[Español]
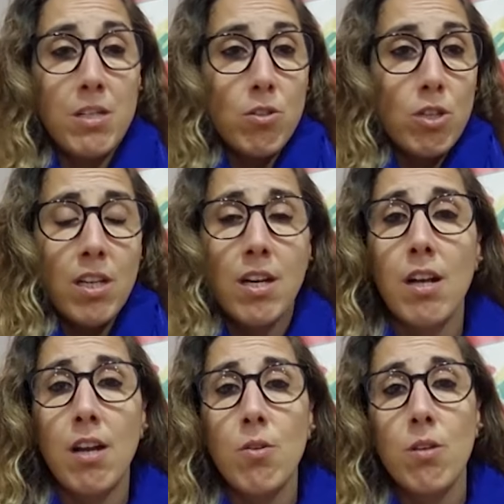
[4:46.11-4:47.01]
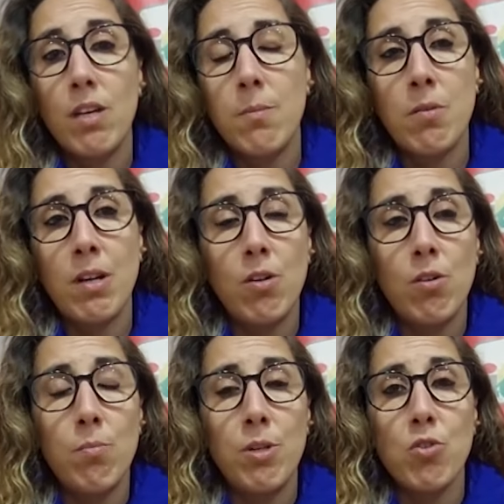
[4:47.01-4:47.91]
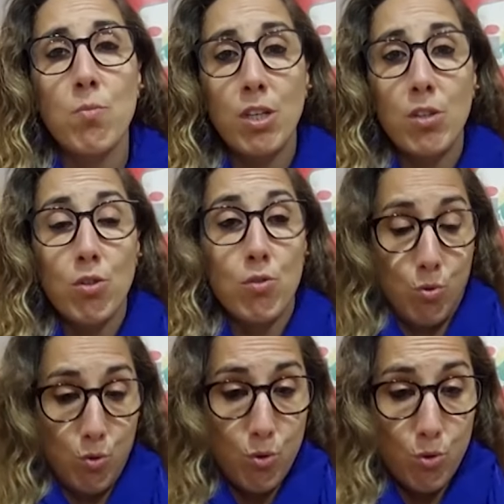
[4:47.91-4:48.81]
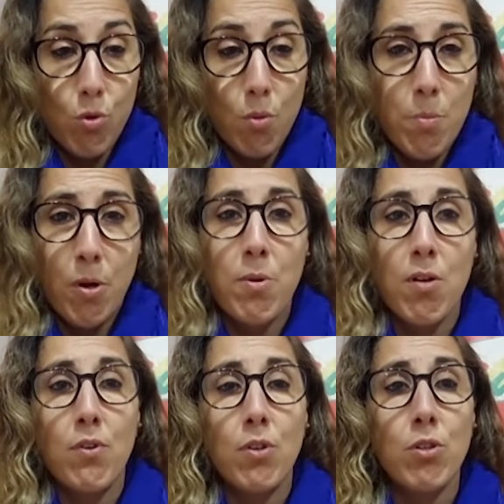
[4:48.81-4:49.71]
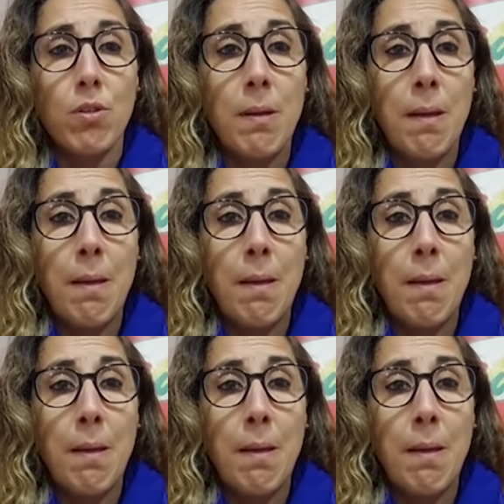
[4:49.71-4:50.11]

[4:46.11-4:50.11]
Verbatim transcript: ellos tenían claro que iban a aprobar los presupuestos con sus propios votos,